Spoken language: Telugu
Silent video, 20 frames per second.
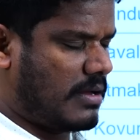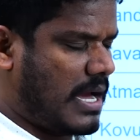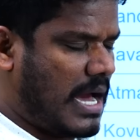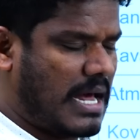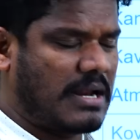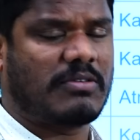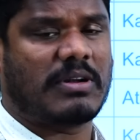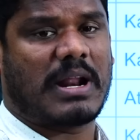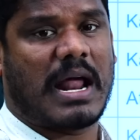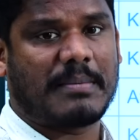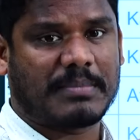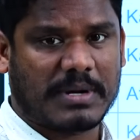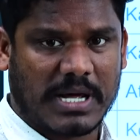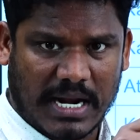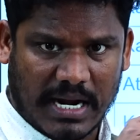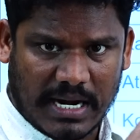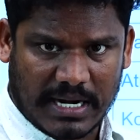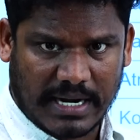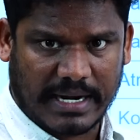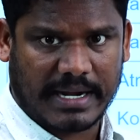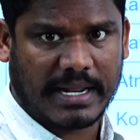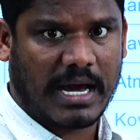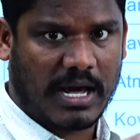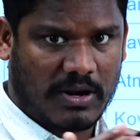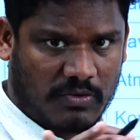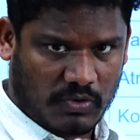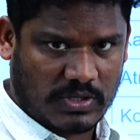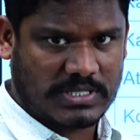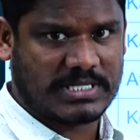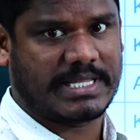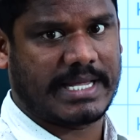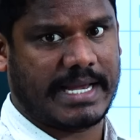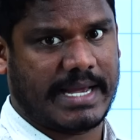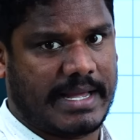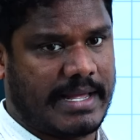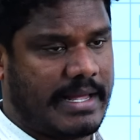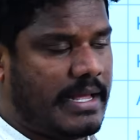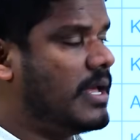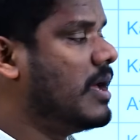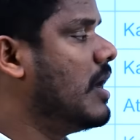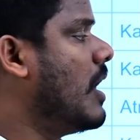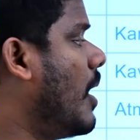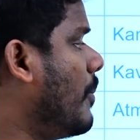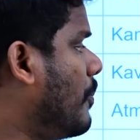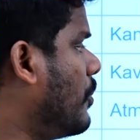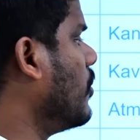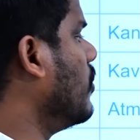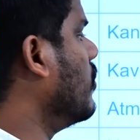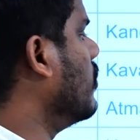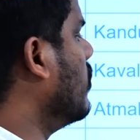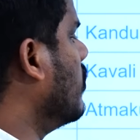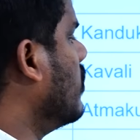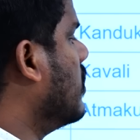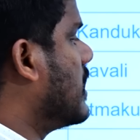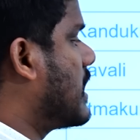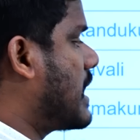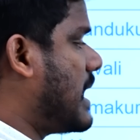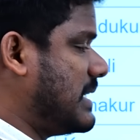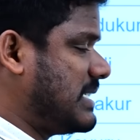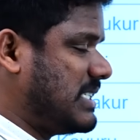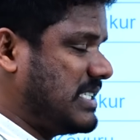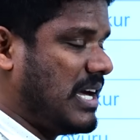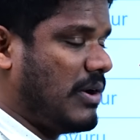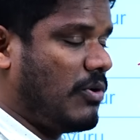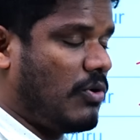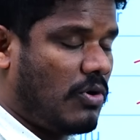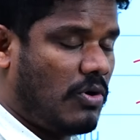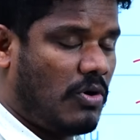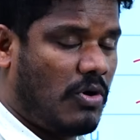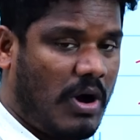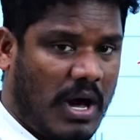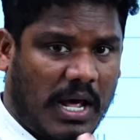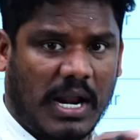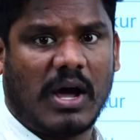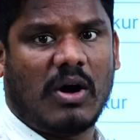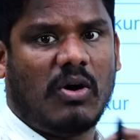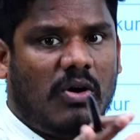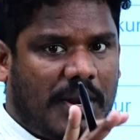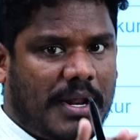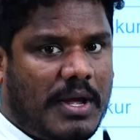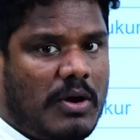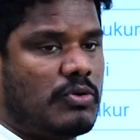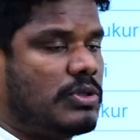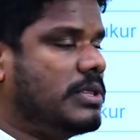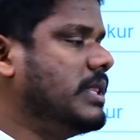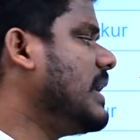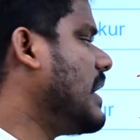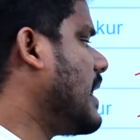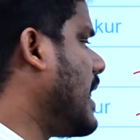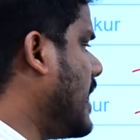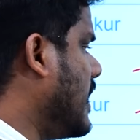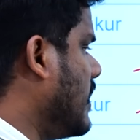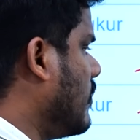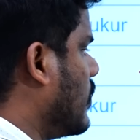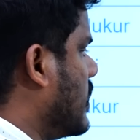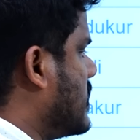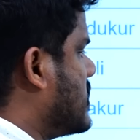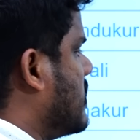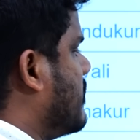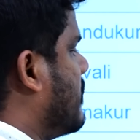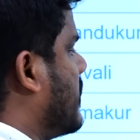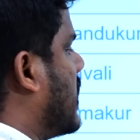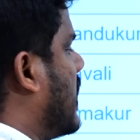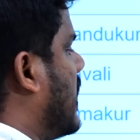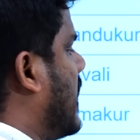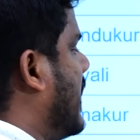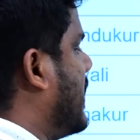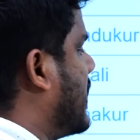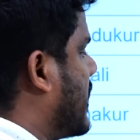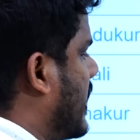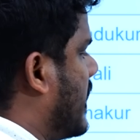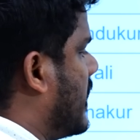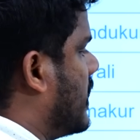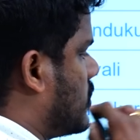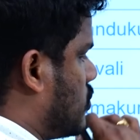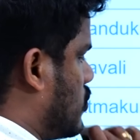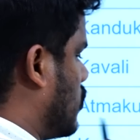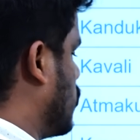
ఆనం రామనారాయణ రెడ్డి గారు వస్తే అప్పుడు కాస్త హోరాహోరీ అవుద్ది కానీ వైసీపీకే లైట్గా ఎడ్జ్